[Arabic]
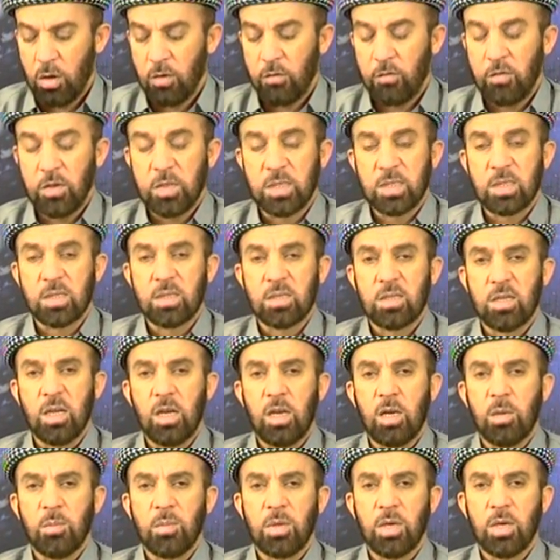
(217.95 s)
في
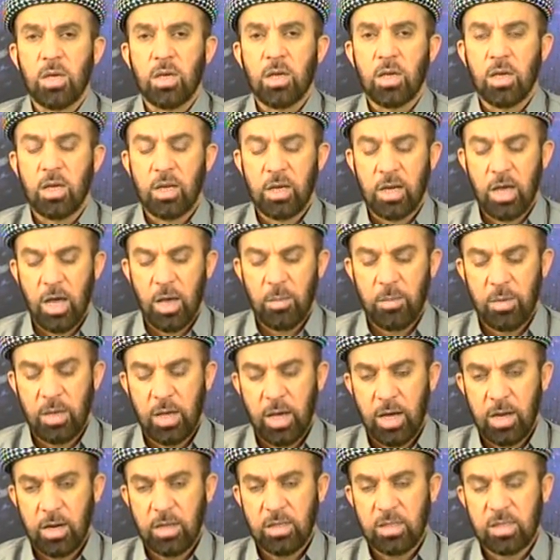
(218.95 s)
السلمي هينهامي
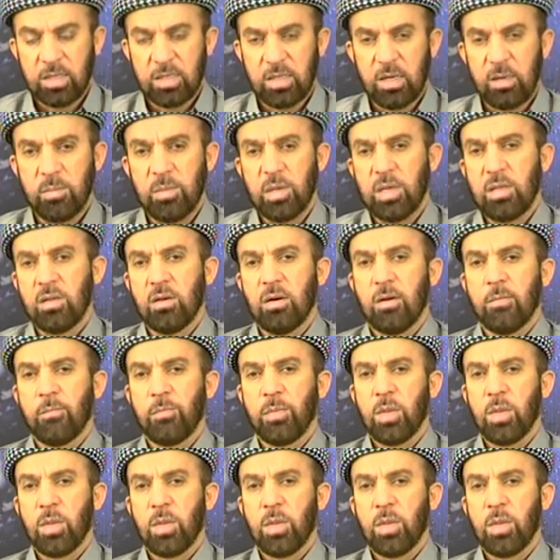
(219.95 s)
هرن سلمي ده